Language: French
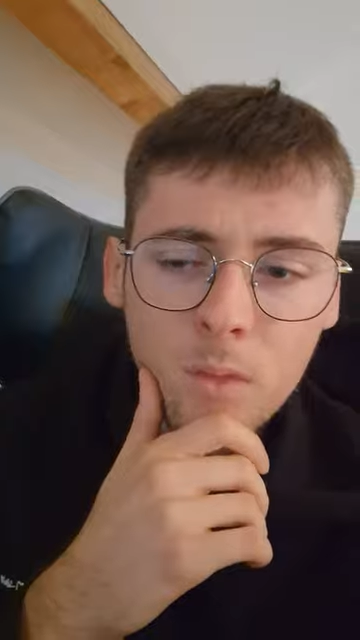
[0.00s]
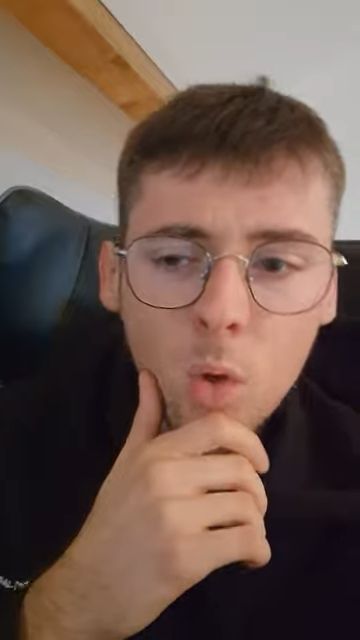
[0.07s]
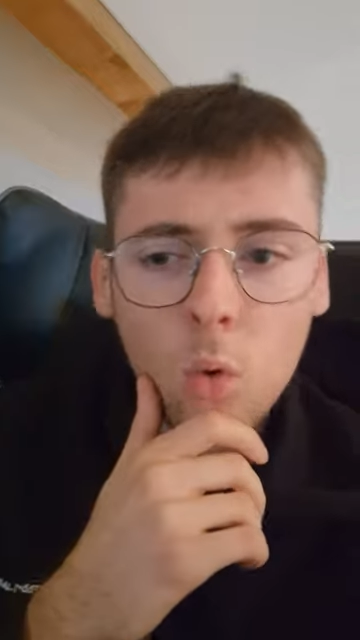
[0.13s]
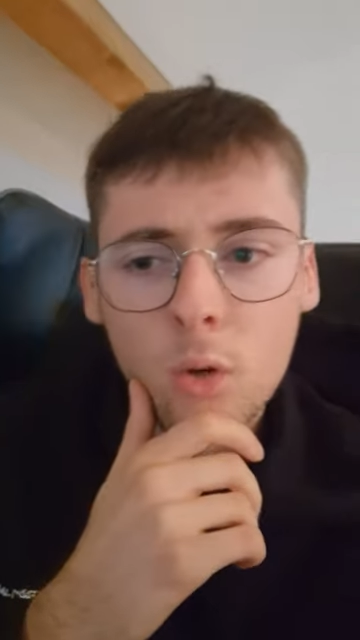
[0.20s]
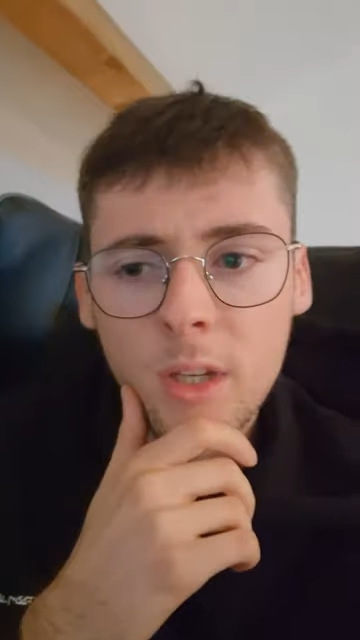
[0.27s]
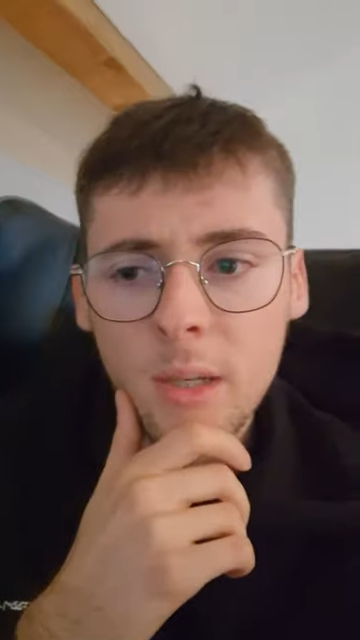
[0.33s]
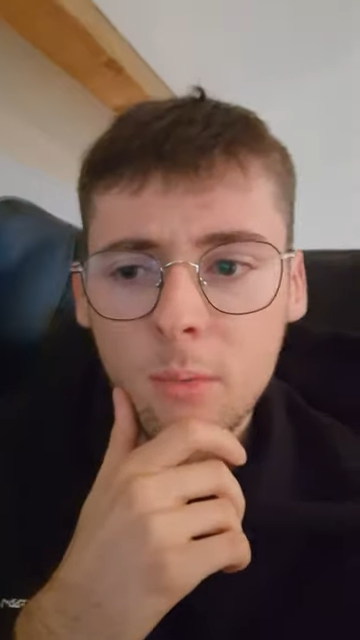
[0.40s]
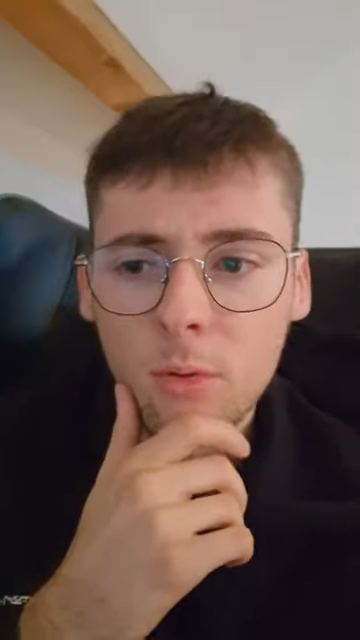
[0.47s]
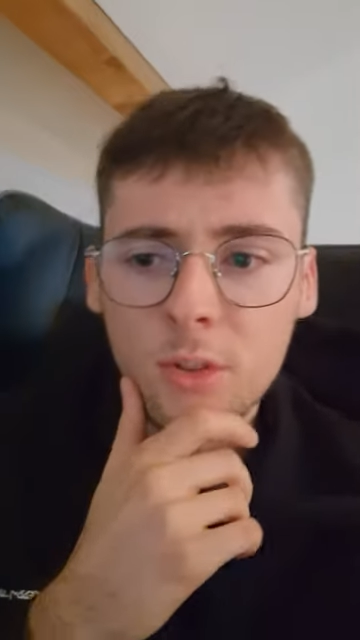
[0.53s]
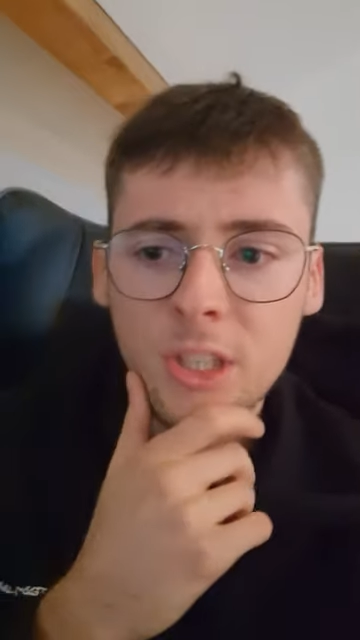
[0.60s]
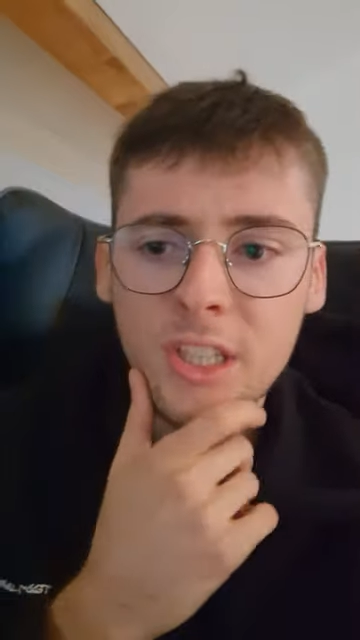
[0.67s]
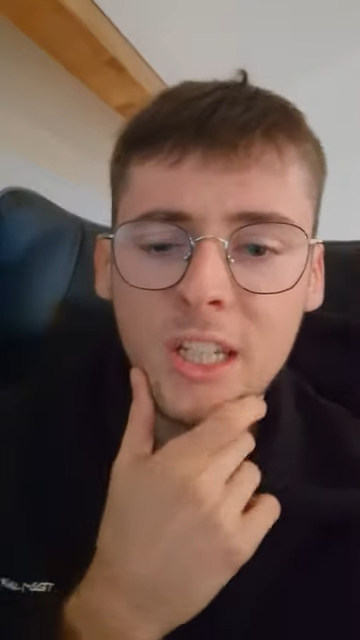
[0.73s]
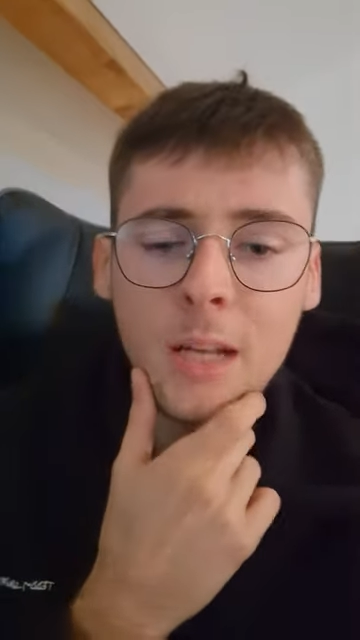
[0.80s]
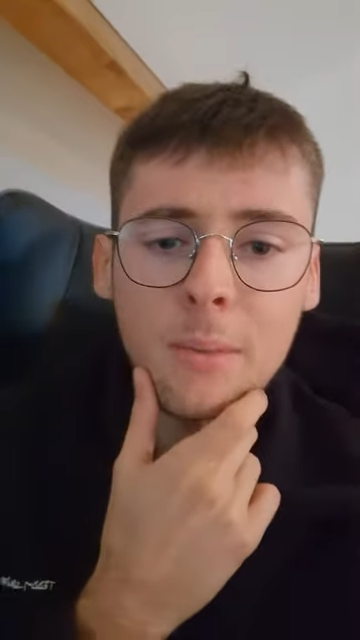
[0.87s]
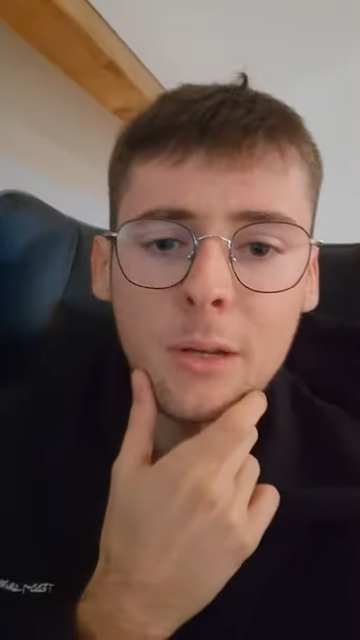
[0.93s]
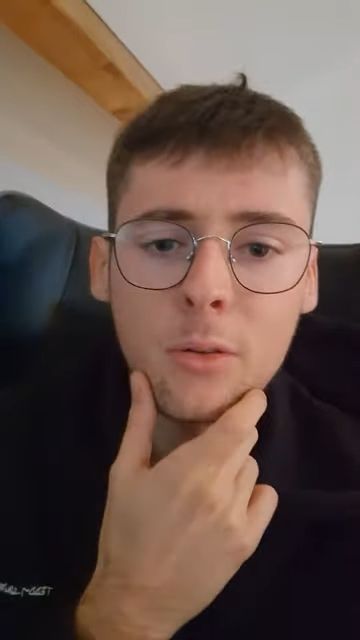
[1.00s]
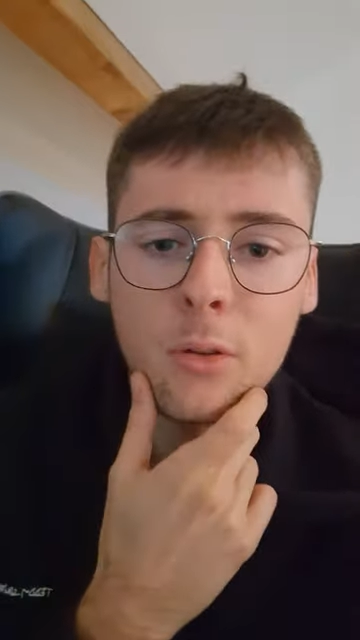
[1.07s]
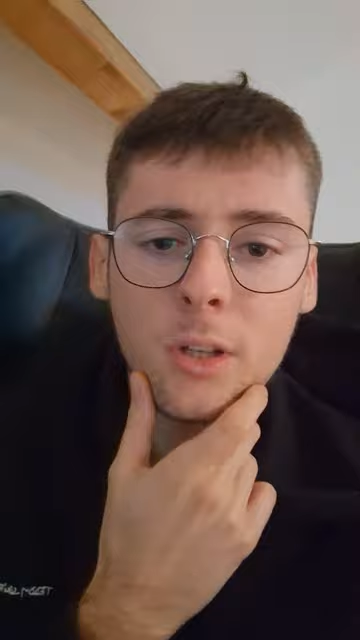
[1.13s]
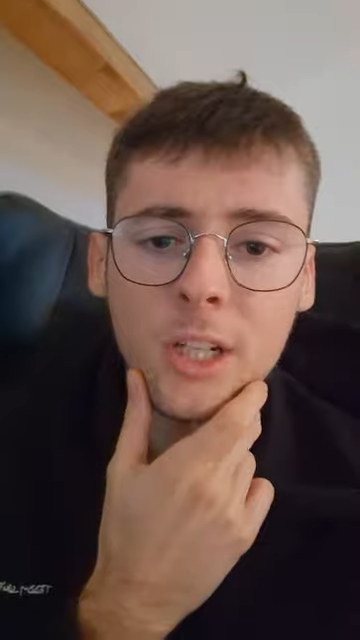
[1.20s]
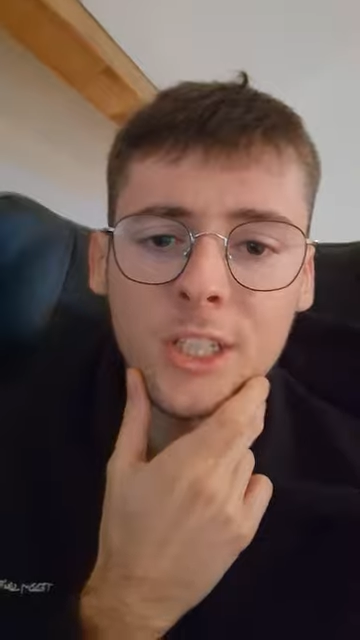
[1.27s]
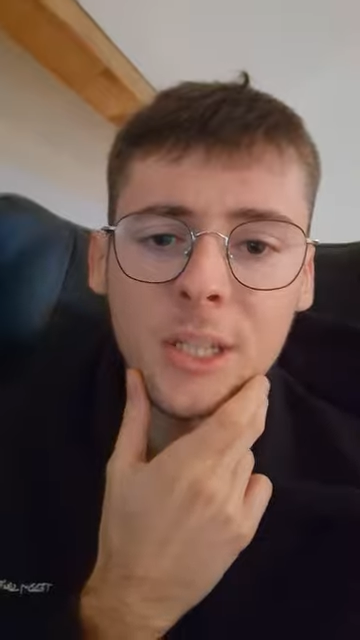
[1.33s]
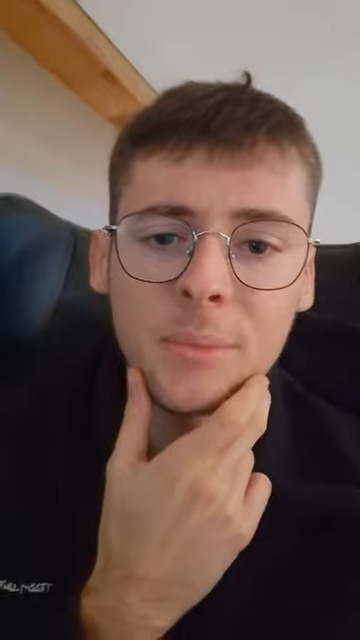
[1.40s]
Ok, bon, j'ai chié la ma
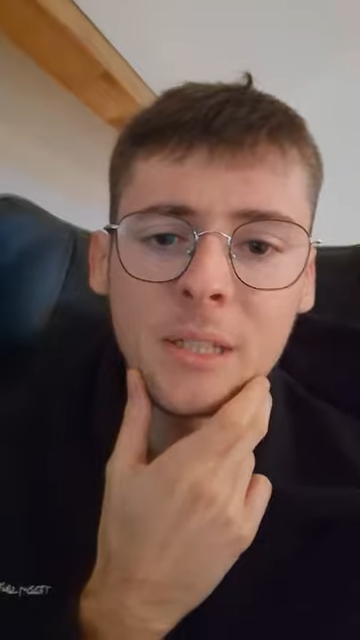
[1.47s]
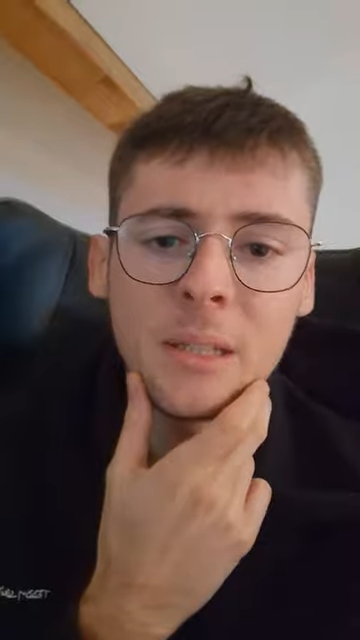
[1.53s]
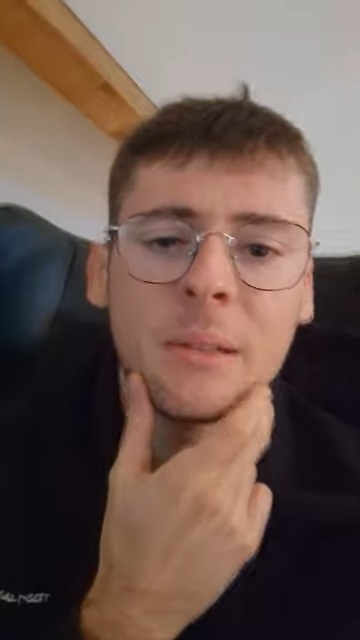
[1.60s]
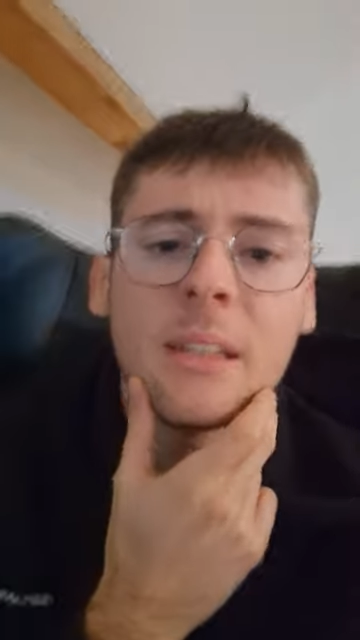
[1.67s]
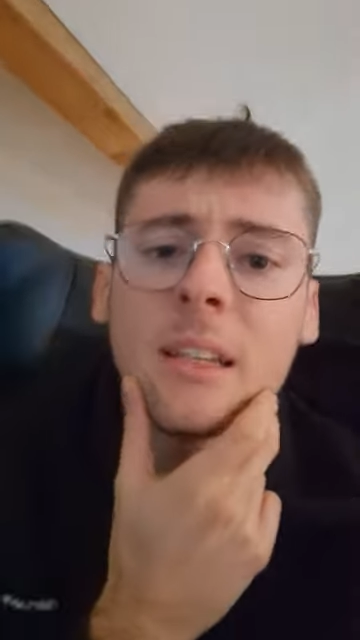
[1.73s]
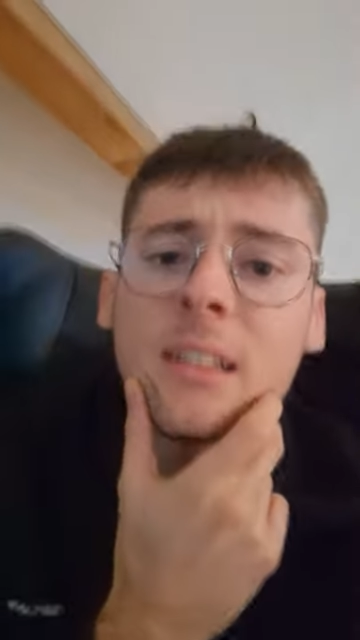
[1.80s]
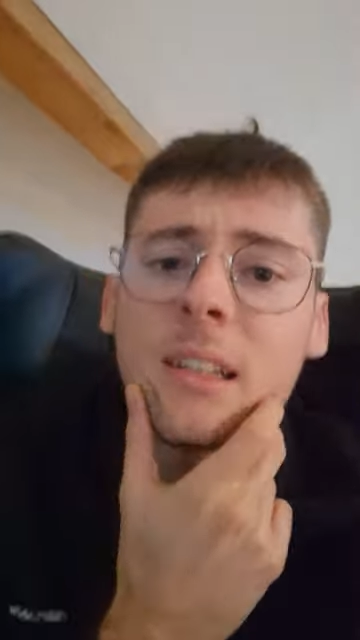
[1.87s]
quand j'étais petit,